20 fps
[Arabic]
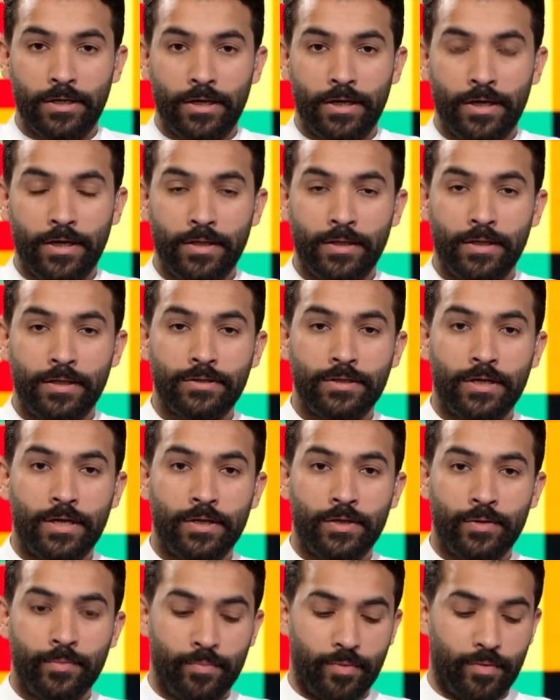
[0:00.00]
هذا
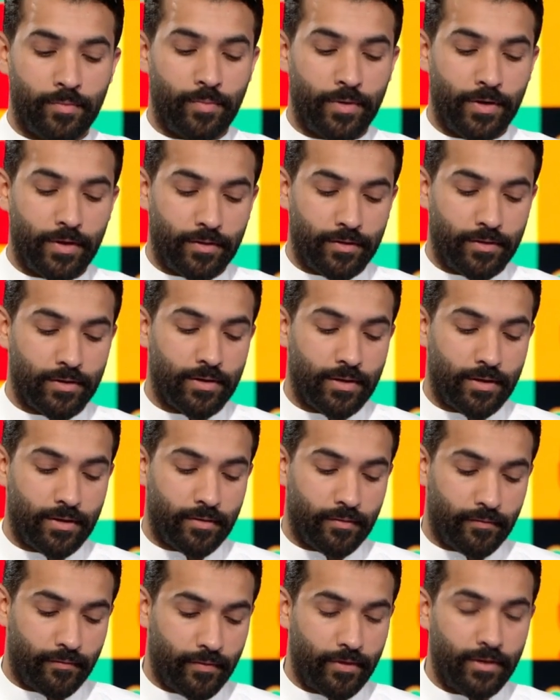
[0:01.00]
الجانب بحيث
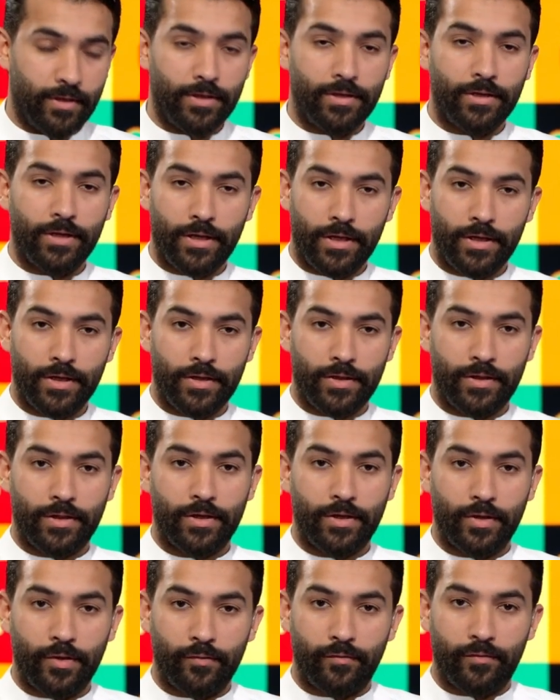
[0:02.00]
أنه فعلا ناخذ
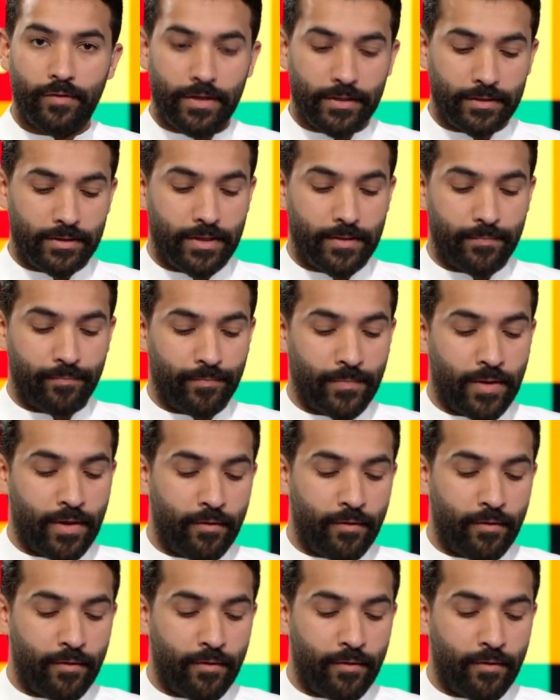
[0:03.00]
الفائدة